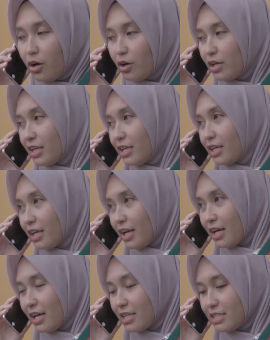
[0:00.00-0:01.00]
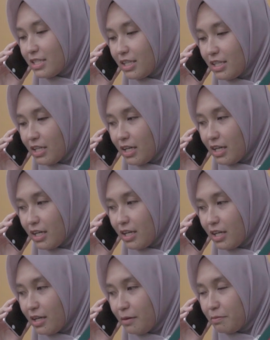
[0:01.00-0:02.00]
Oh iya,
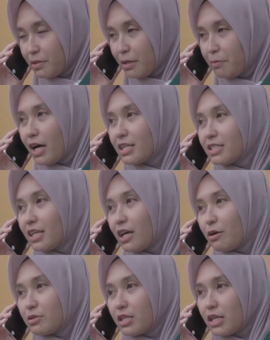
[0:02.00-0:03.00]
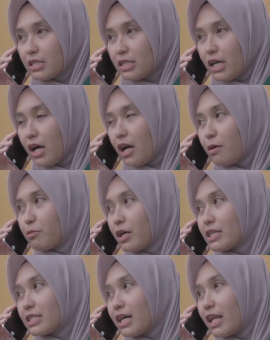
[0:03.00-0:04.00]
siap. Terima kasih ya Ustazah.
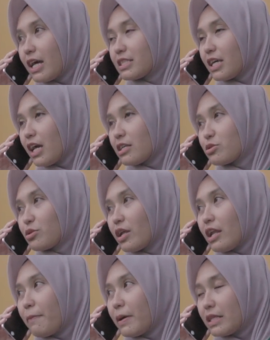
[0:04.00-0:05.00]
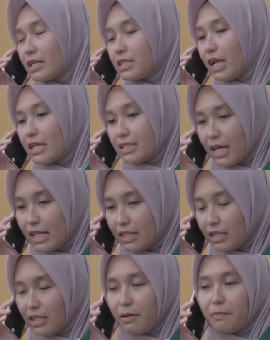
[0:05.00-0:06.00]
Alhamdulillah sekarang saya sudah dapat kejelasan
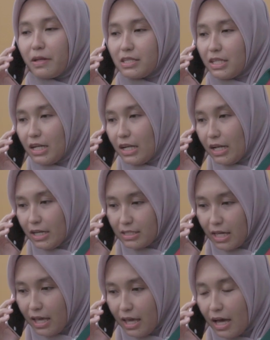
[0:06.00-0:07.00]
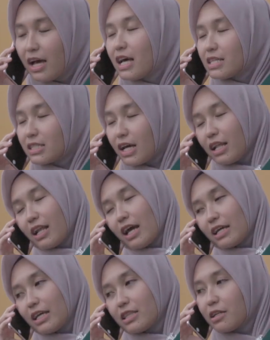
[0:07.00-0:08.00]
tentang perizinan anak saya. Sekali
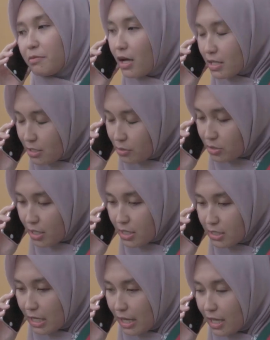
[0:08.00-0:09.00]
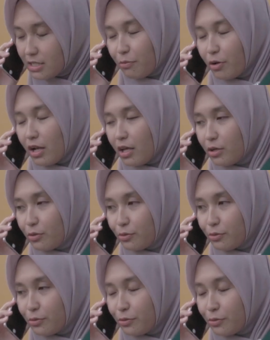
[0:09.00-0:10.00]
lagi terima kasih Ustazah.
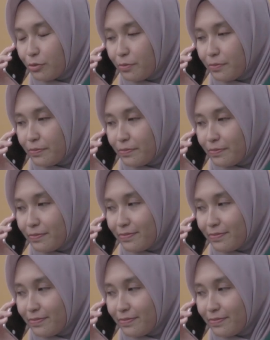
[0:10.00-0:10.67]
Assalamualaikum.